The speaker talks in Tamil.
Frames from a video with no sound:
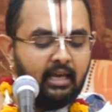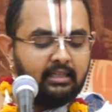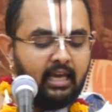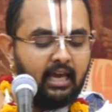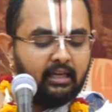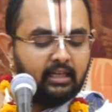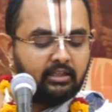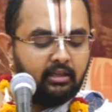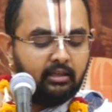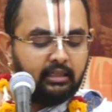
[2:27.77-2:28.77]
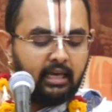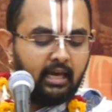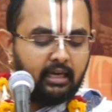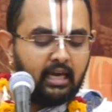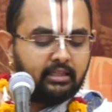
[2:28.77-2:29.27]
ஏ கேச்சு ஏ
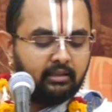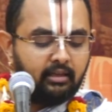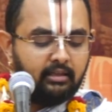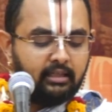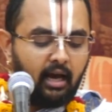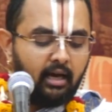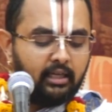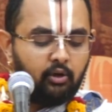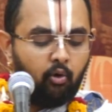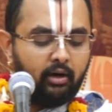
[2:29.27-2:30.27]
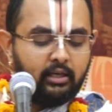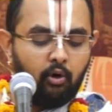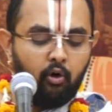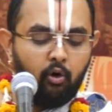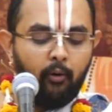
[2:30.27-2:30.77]
கேச்சித் ஞான யோகயோகோ